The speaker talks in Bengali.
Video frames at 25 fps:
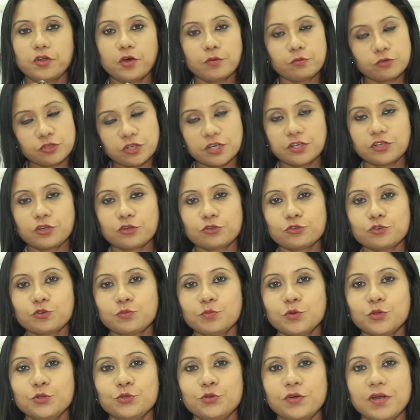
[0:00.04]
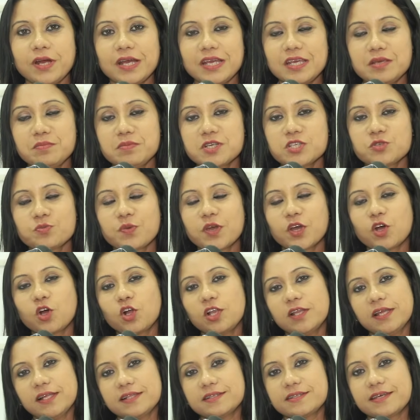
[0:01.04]
নমস্কার দর্শক বন্ধুরা ইমেজ বেঙ্গল
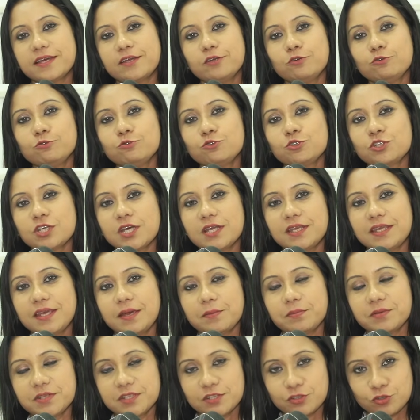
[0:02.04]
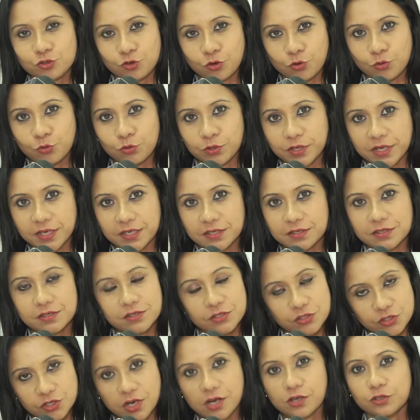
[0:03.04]
হেলথ কেয়ার অনুষ্ঠানে আপনাদের সকলকে
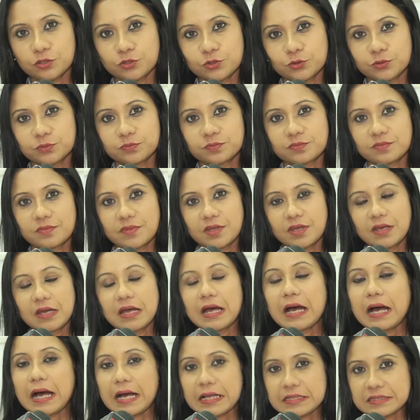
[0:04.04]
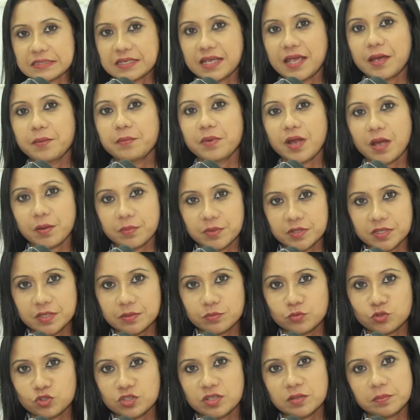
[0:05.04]
স্বাগত আজকে আমরা আমাদের
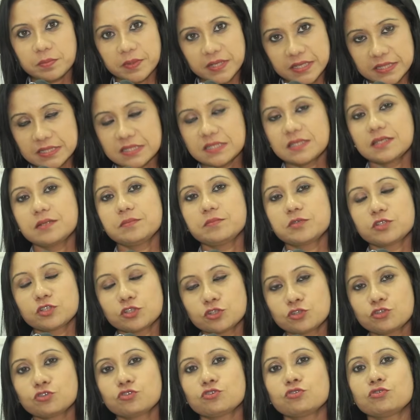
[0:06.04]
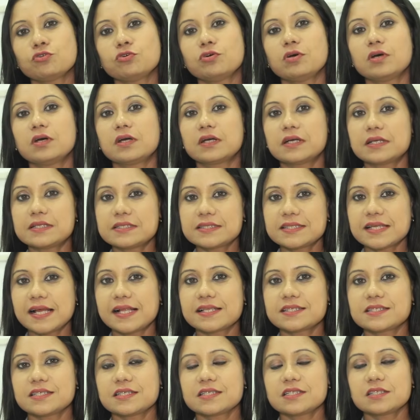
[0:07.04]
মধ্যে পেয়েছি বিশিষ্ট
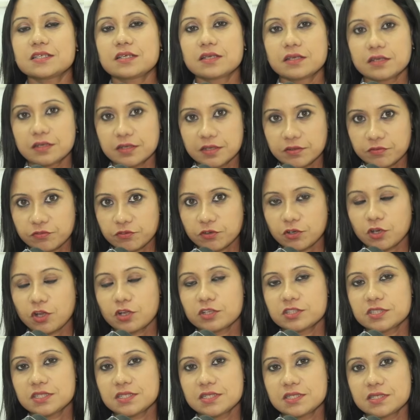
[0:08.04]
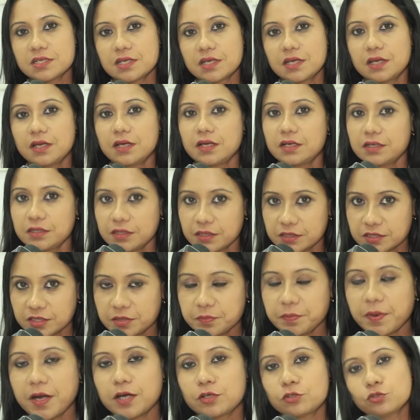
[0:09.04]
কনসালটেন্ট নেফ্রোলজিস্ট ডক্টর
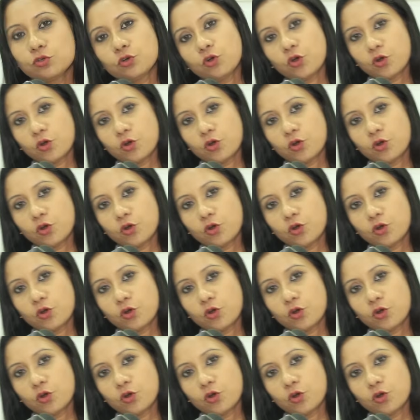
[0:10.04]
পার্থ